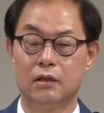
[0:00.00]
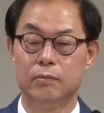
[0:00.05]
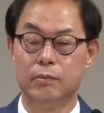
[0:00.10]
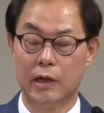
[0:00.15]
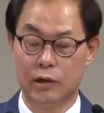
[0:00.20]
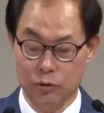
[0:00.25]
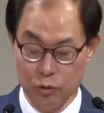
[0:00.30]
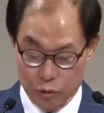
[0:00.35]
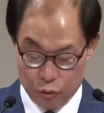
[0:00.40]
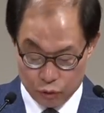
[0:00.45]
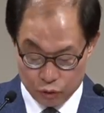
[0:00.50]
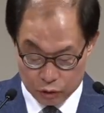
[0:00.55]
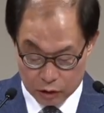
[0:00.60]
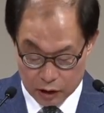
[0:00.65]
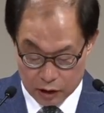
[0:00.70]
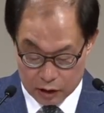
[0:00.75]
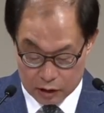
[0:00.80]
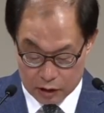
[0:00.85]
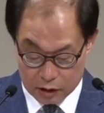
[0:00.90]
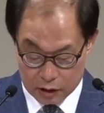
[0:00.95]
그럼 베드로도
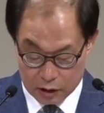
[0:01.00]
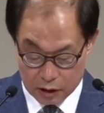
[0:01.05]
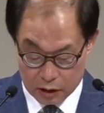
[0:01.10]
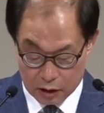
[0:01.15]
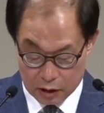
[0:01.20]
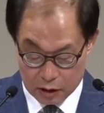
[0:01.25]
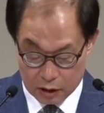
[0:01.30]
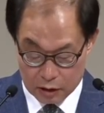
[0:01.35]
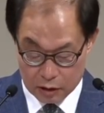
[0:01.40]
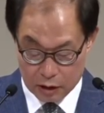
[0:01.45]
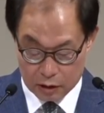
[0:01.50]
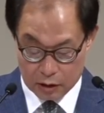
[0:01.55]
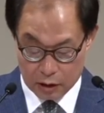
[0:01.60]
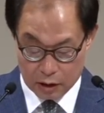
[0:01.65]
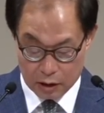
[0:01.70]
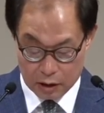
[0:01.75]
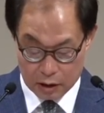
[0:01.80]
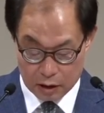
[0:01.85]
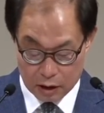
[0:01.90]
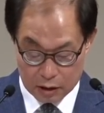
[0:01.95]
죽여야지.
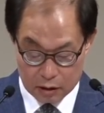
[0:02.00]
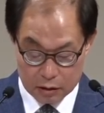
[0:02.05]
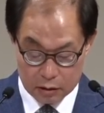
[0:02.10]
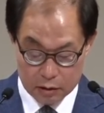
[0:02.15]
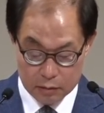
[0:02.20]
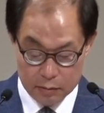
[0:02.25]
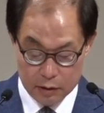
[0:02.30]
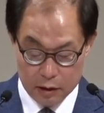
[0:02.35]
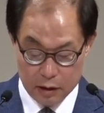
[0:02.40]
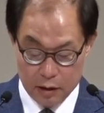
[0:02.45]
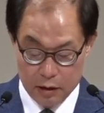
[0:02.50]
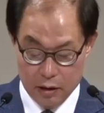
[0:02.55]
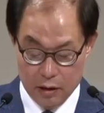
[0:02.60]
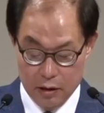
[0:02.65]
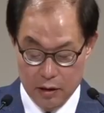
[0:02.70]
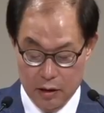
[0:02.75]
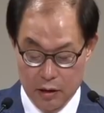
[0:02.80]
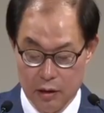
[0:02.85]
그랬다라는 것입니다.